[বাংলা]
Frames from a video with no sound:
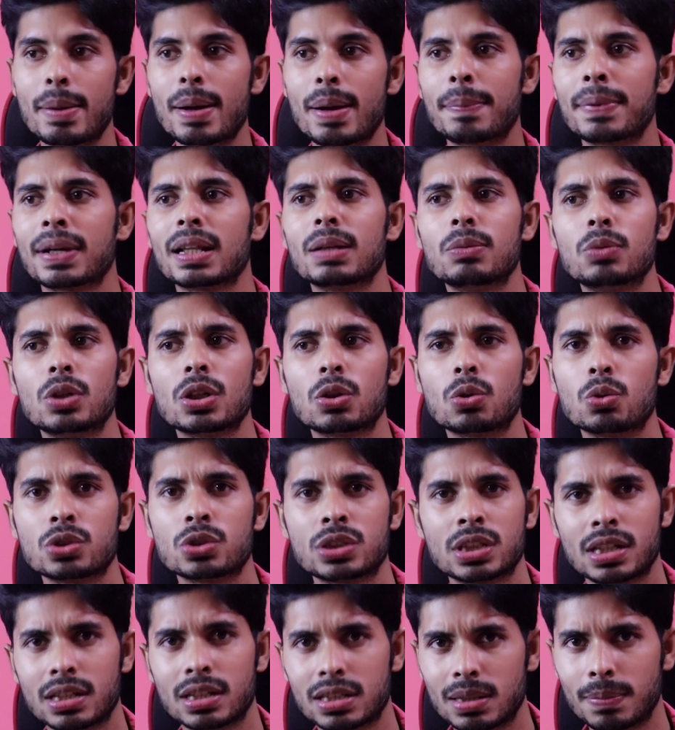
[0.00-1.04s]
এবার আপনাদের মনে
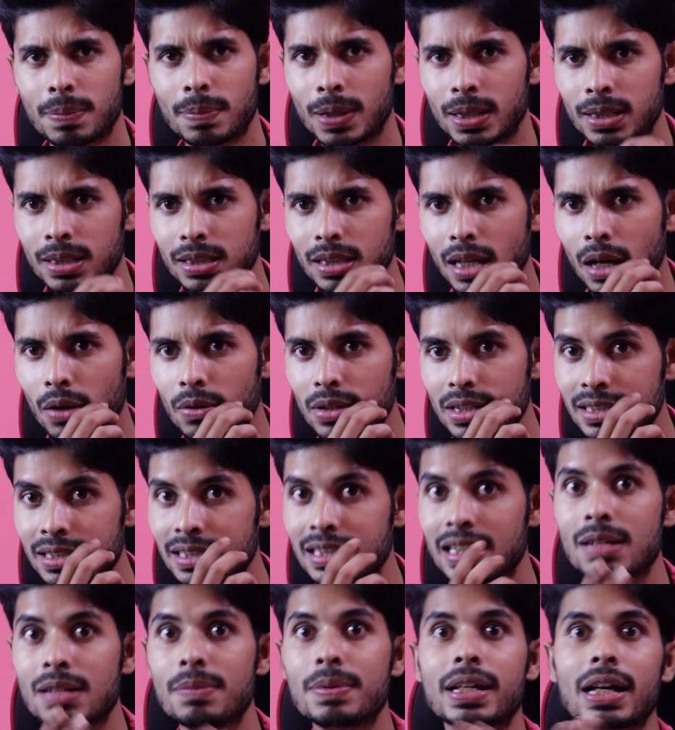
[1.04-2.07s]
কোশ্চেন আসতে পারে যে তাহলে
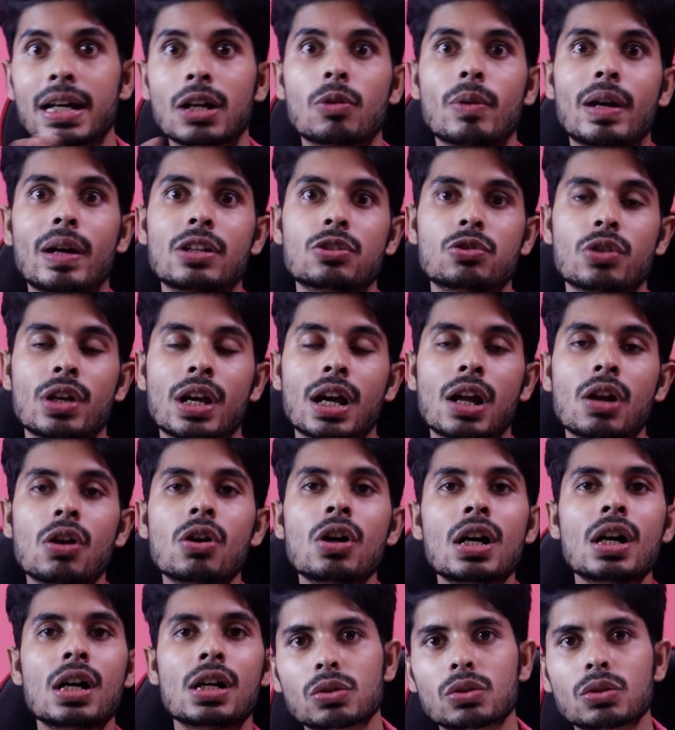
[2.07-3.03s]
শিল্পী কেন ভ্যানিস হয়ে গেল